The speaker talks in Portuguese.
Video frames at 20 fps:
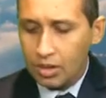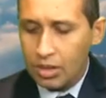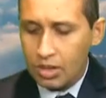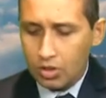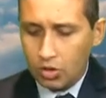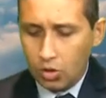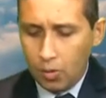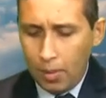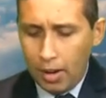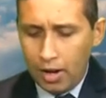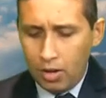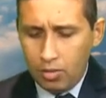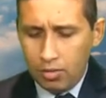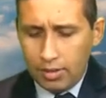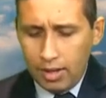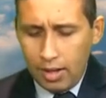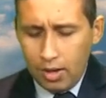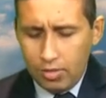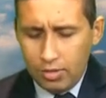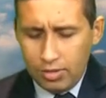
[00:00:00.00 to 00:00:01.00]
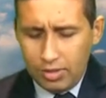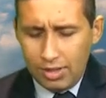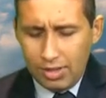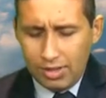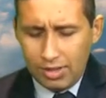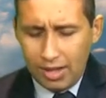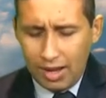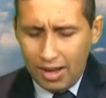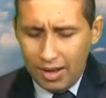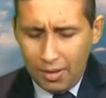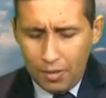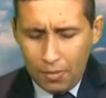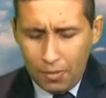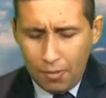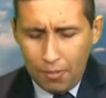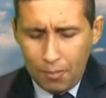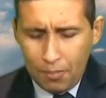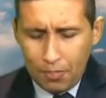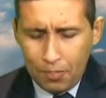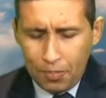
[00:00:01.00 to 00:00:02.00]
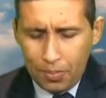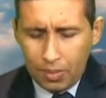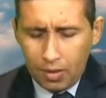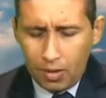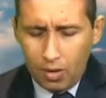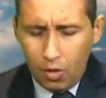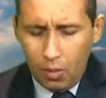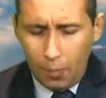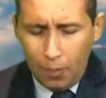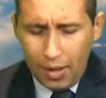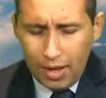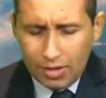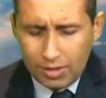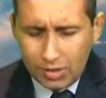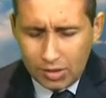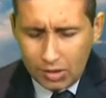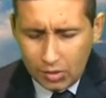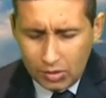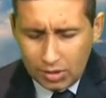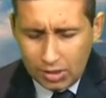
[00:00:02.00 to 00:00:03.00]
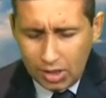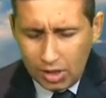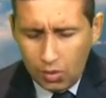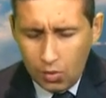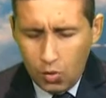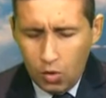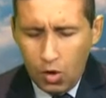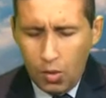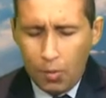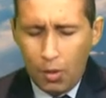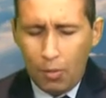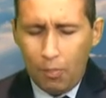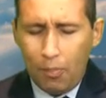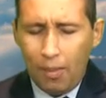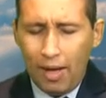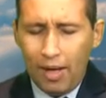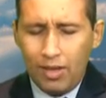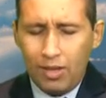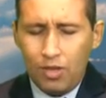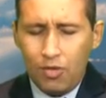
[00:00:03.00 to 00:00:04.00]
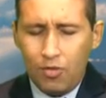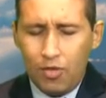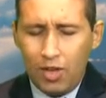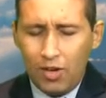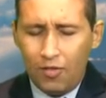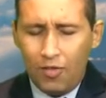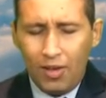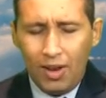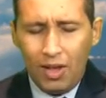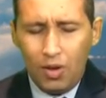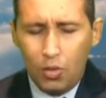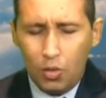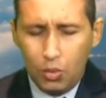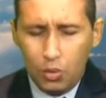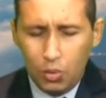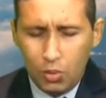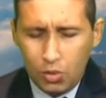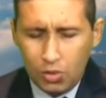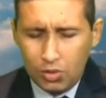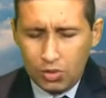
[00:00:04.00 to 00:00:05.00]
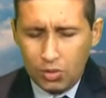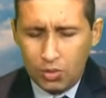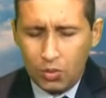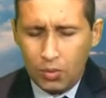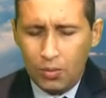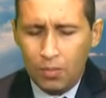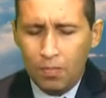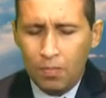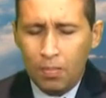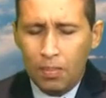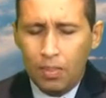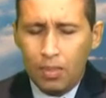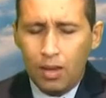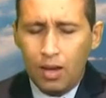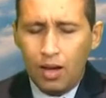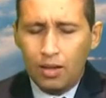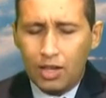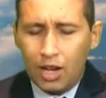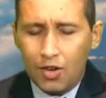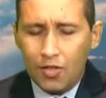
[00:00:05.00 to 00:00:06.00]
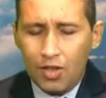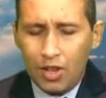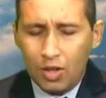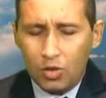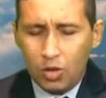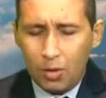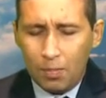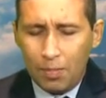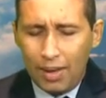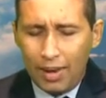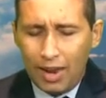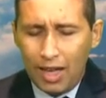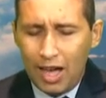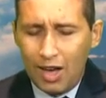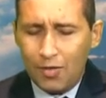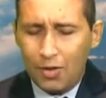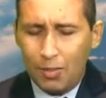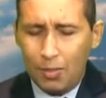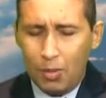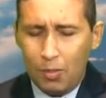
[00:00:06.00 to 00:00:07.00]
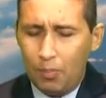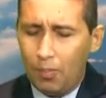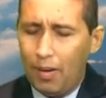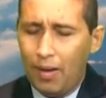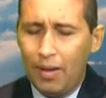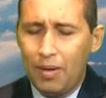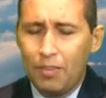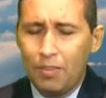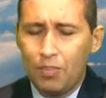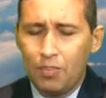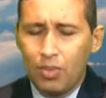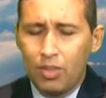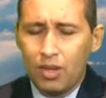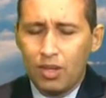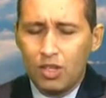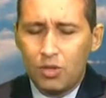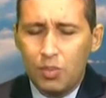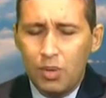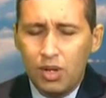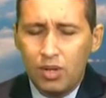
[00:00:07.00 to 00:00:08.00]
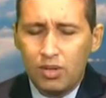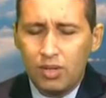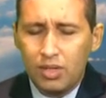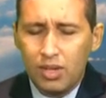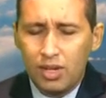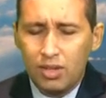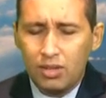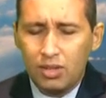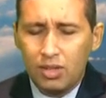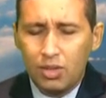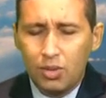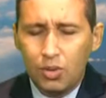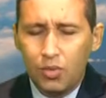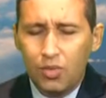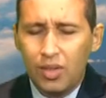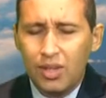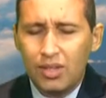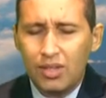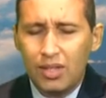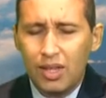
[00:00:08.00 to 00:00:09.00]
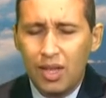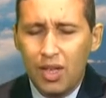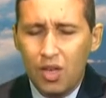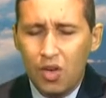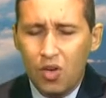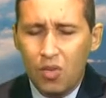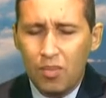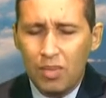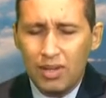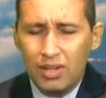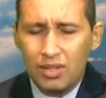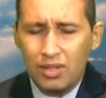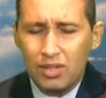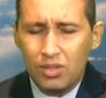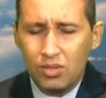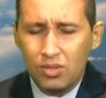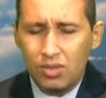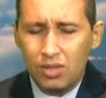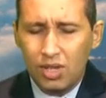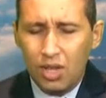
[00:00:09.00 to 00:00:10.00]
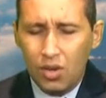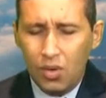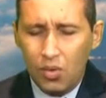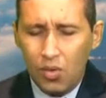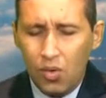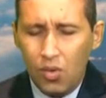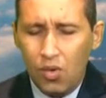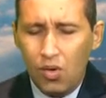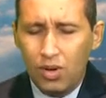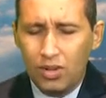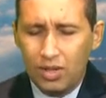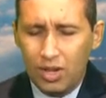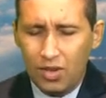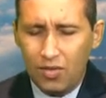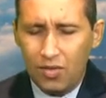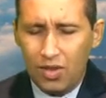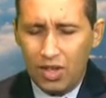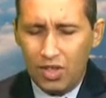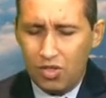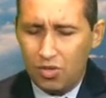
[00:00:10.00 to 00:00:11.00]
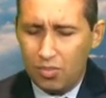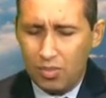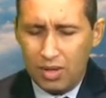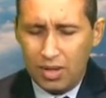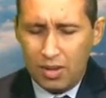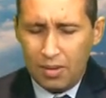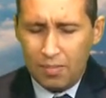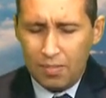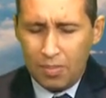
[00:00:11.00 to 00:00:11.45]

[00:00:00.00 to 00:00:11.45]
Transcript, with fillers: Soberano Deus de Israel, eu peço ao Senhor, meu Pai, que venha falar conosco através da tua palavra, meu Pai. Espírito Santo, que não venha ser eu, mas sim o Senhor através de mim.